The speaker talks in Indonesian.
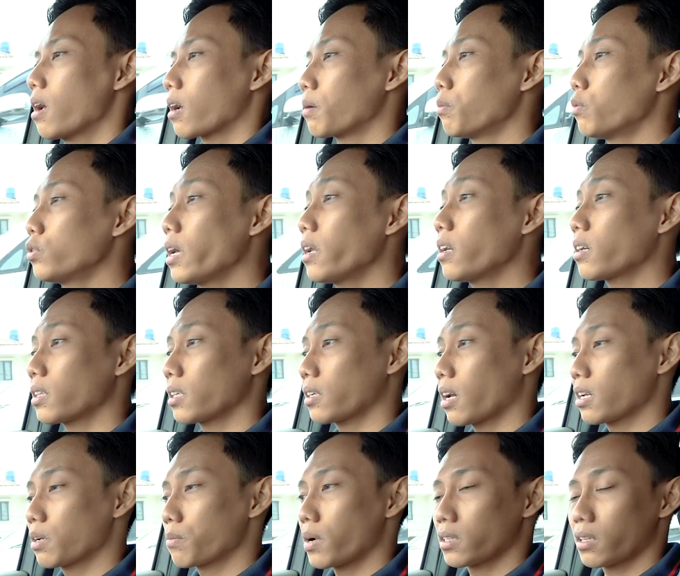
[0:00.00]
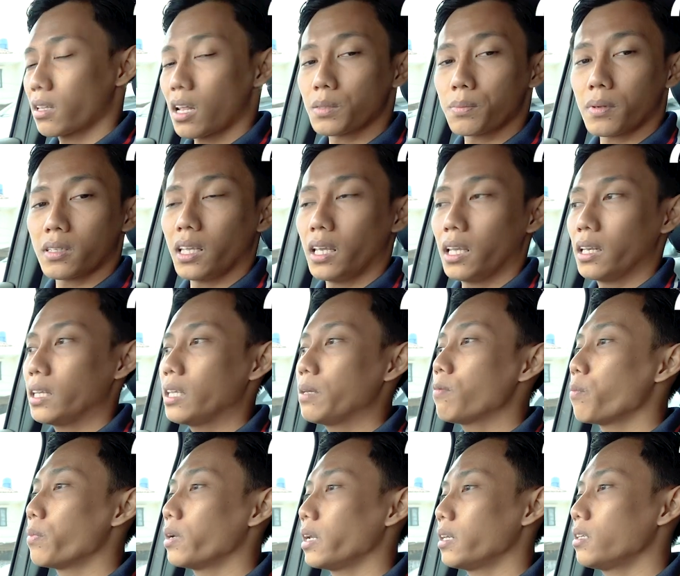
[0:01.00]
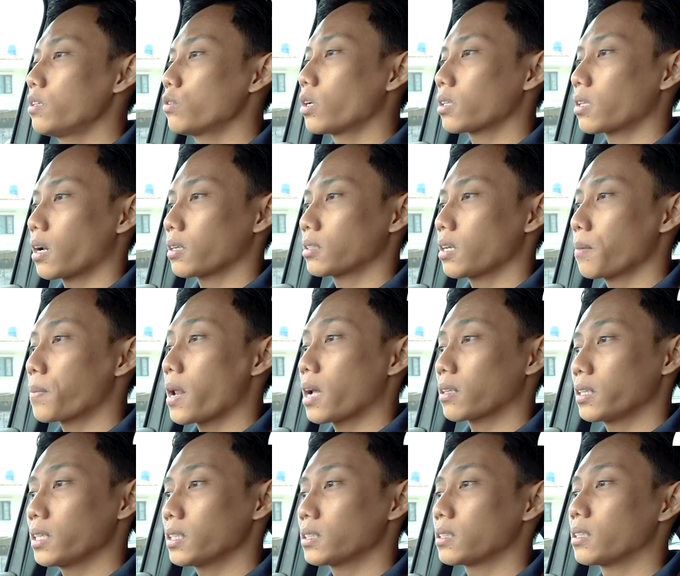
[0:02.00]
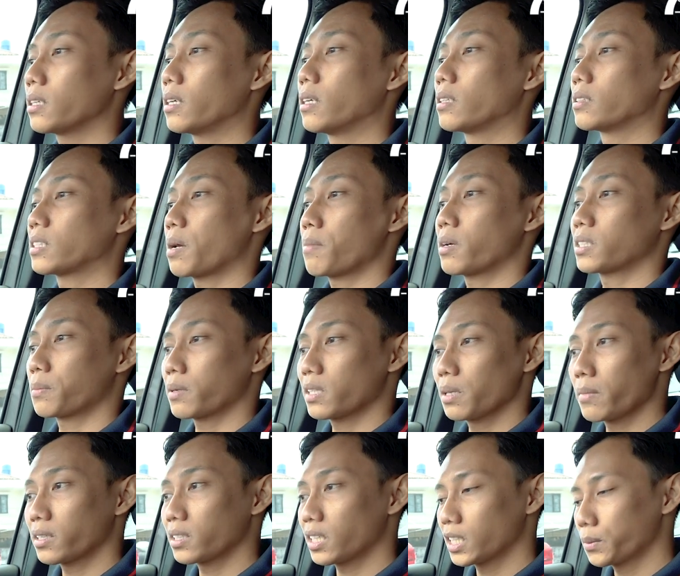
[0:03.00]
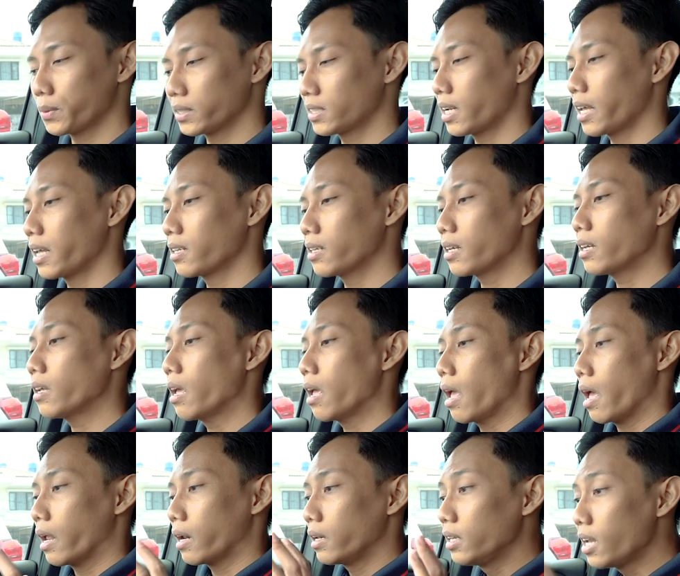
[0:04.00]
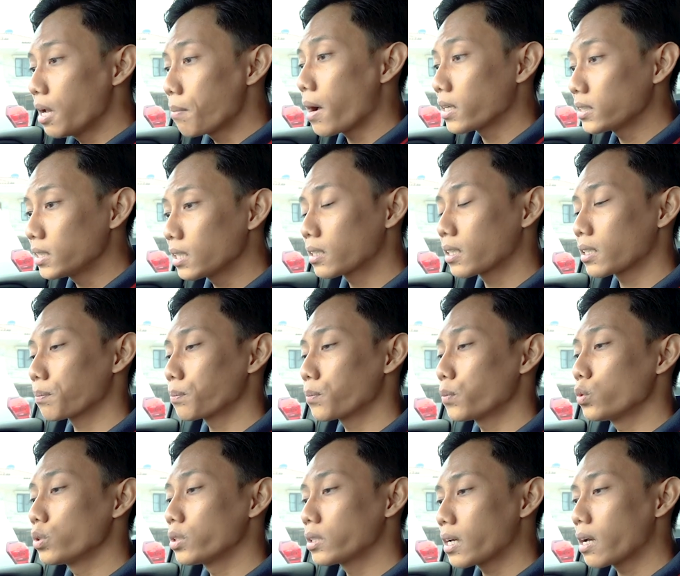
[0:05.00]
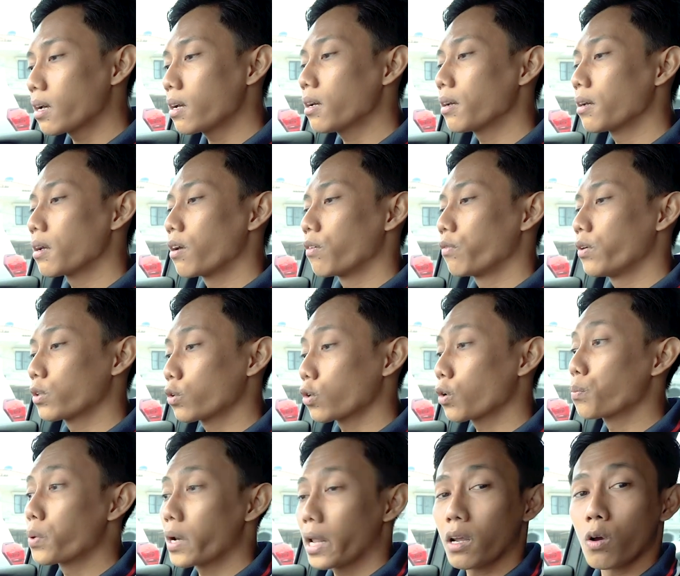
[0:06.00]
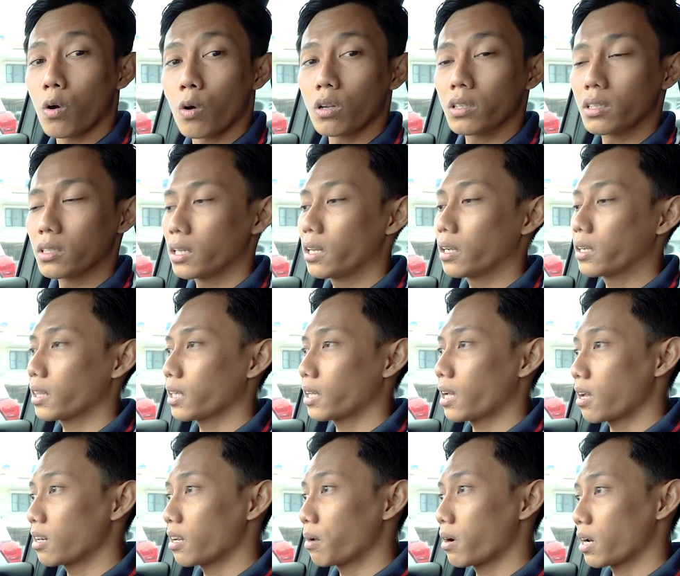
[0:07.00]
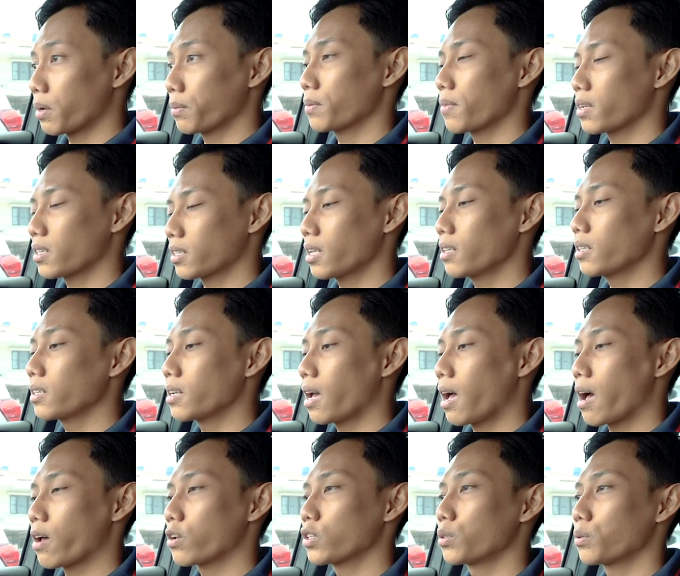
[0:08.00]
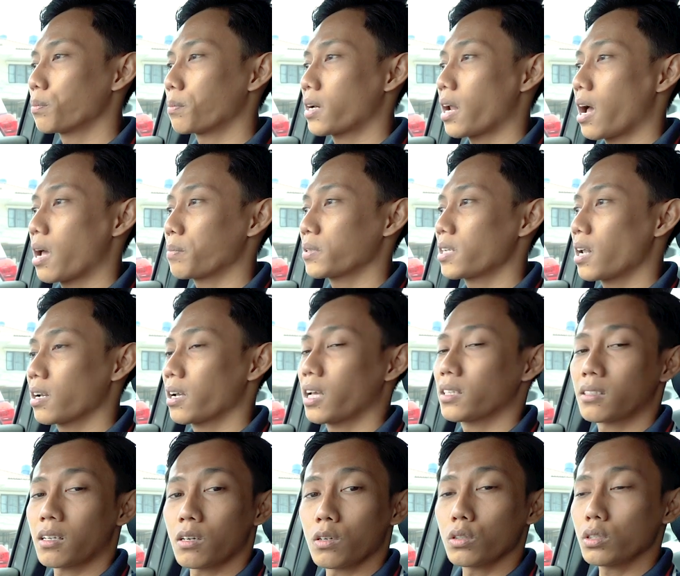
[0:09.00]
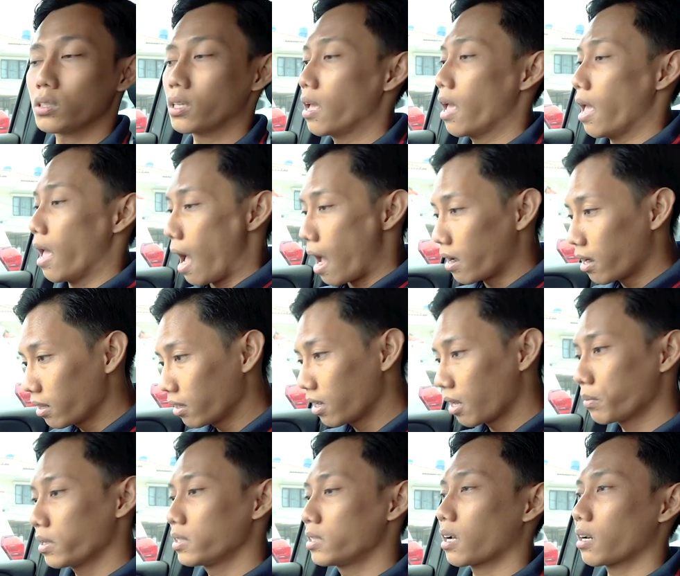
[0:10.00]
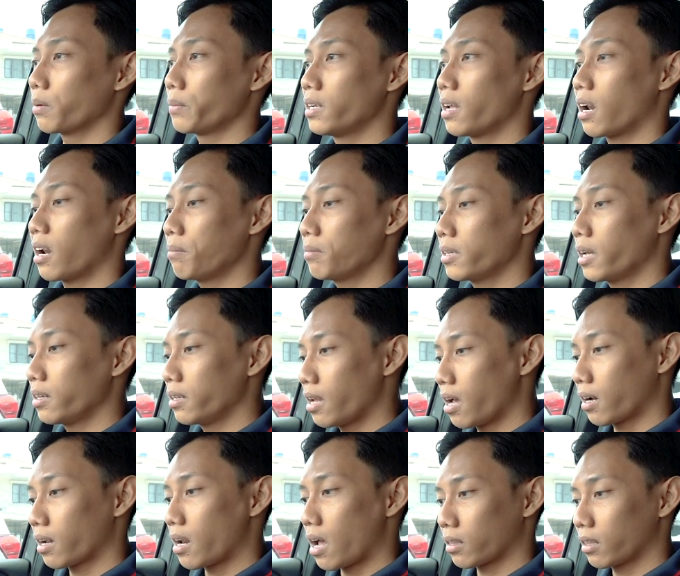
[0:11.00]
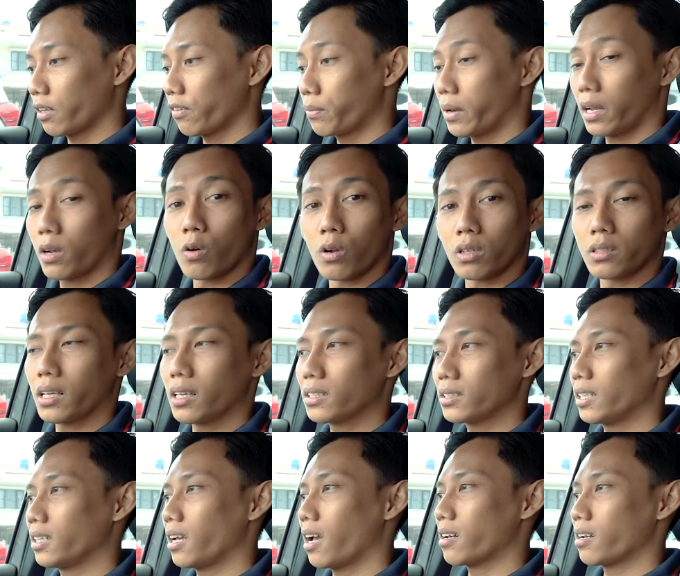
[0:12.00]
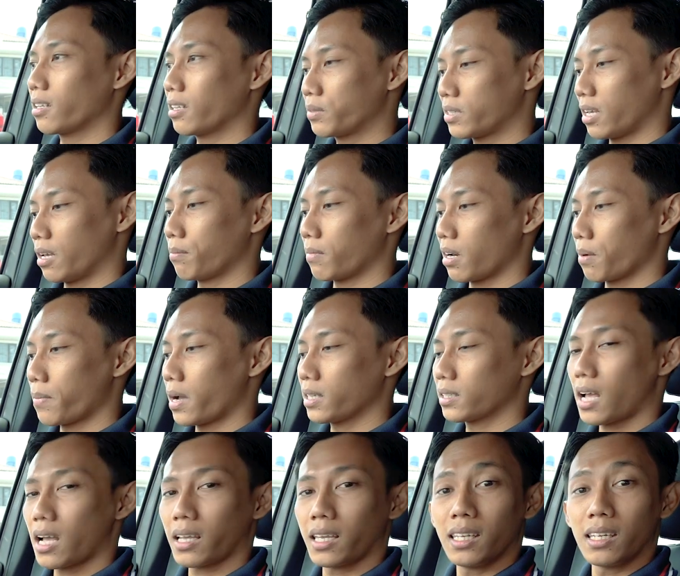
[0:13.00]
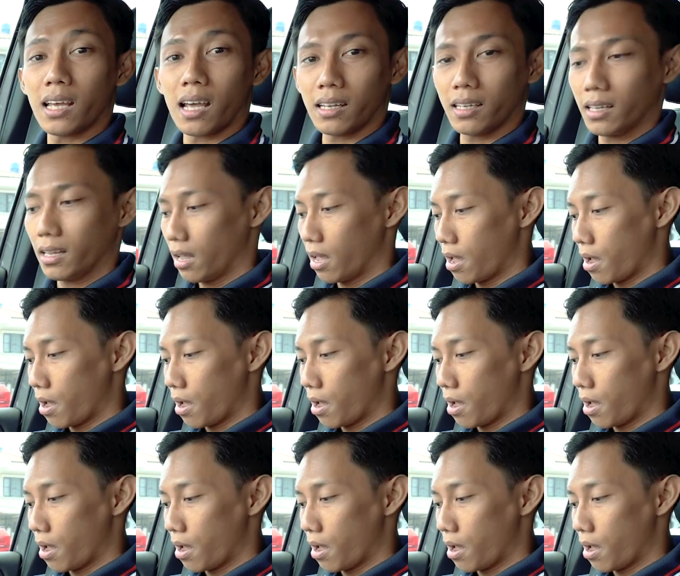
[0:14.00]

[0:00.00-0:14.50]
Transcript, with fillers: Kemudian ketika di kemacetan seperti ini, mobil ini juga terasa praktis sama seperti Mercedes-Benz lainnya, dia masih punya fitur brake hold. Jadi ketika Anda menghadapi kemacetan tidak harus menahan pedal gas terus, Anda tinggal menginjak lebih dalam dan dia akan aktif brake hold-nya sehingga Anda bisa melepas kaki dari